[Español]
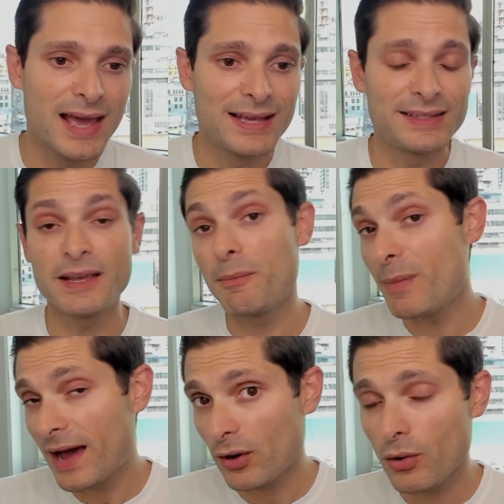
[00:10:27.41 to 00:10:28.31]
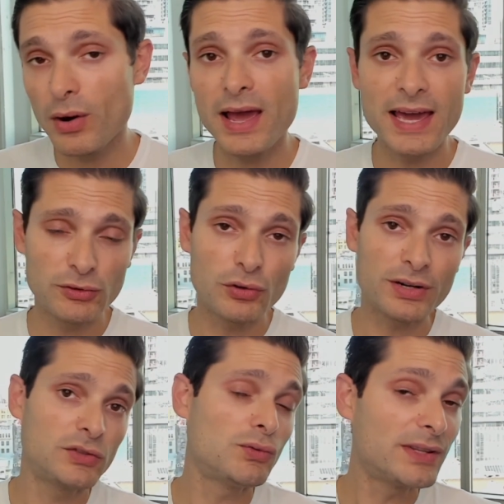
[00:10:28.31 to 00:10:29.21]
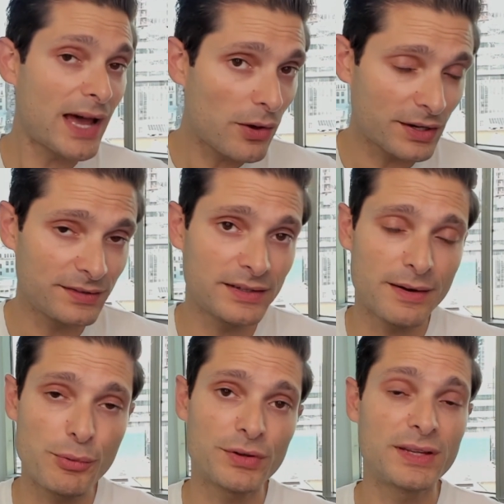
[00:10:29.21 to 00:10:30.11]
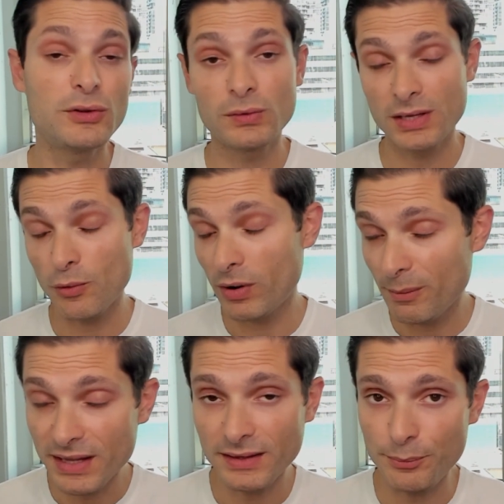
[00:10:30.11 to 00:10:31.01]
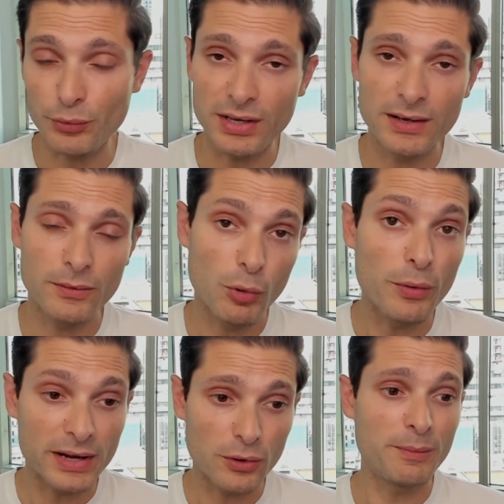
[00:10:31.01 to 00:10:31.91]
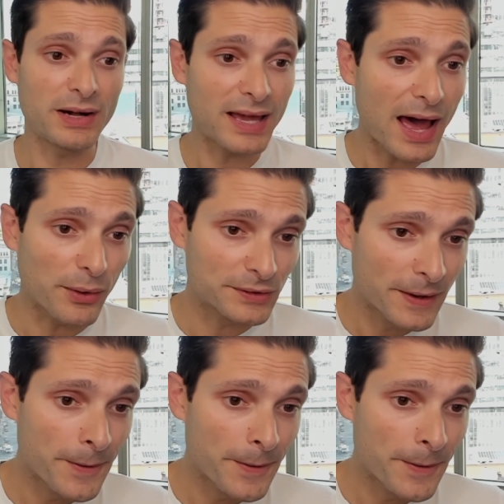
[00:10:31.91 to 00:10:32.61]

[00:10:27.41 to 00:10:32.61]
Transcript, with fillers: Sin embargo, estos resultados que se reporten igualmente pudieran mover los mercados.